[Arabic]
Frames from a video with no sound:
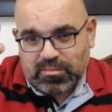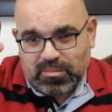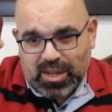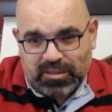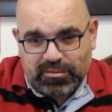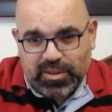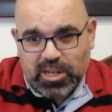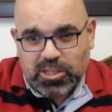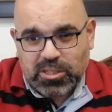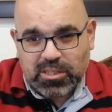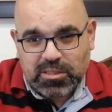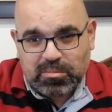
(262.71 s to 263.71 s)
مع
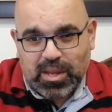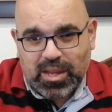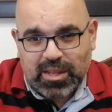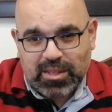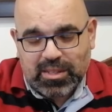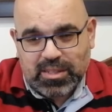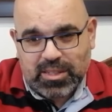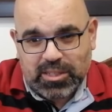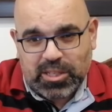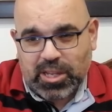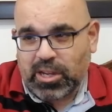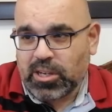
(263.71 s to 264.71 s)
فريشنس مع
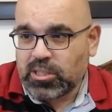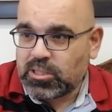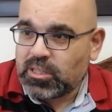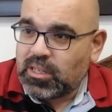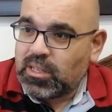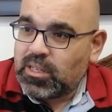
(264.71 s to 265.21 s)
انتعاش